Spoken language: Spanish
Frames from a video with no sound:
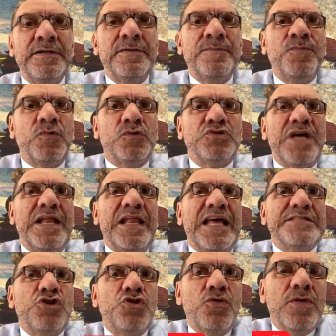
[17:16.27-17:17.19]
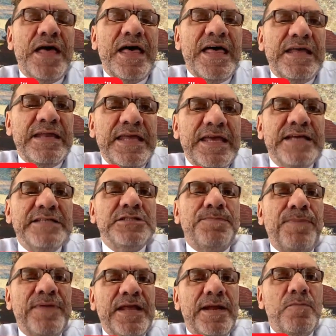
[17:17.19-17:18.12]
O sea, la ciudadanía
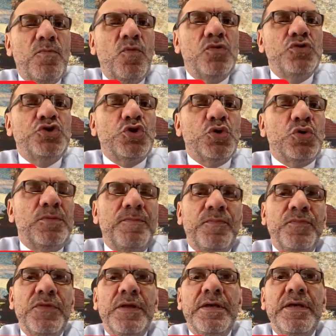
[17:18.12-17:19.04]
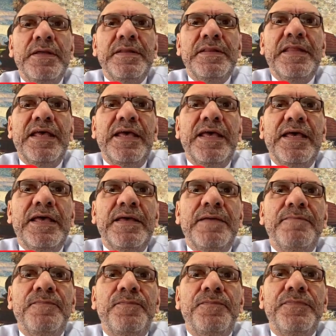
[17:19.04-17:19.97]
espera mucho
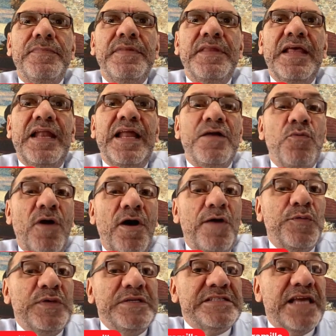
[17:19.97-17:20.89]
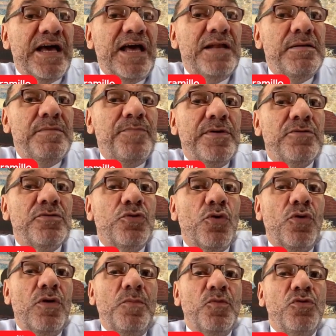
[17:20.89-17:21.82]
de, la nueva fiscal, pero
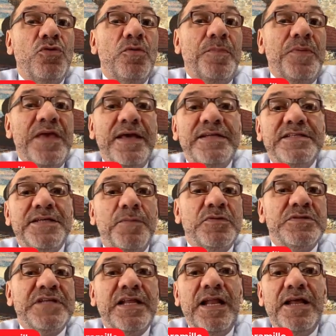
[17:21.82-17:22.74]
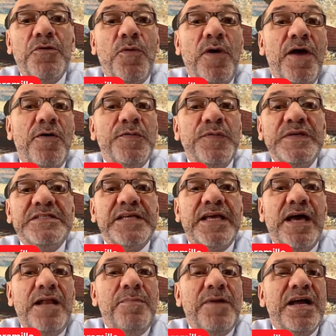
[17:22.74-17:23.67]
todo el mundo piensa pues que la nueva
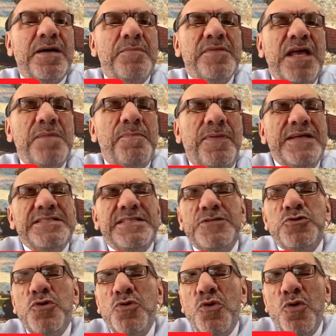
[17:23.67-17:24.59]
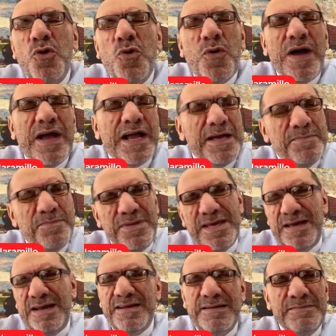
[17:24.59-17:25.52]
fiscal va a cambiar el país. Eso no lo va a
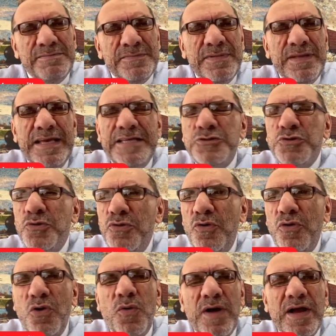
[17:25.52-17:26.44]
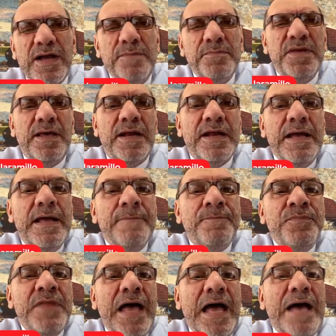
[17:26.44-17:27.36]
cambiar. Eso no lo va a cambiar.
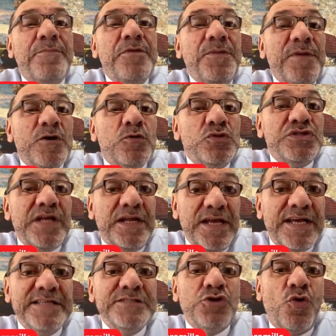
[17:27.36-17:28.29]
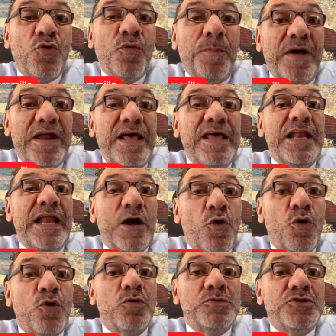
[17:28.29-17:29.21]
A mí me gustaría que se ocupara de la
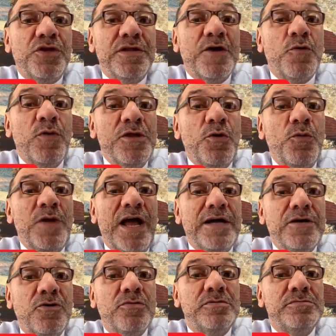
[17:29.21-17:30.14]
corrupción de cuello blanco.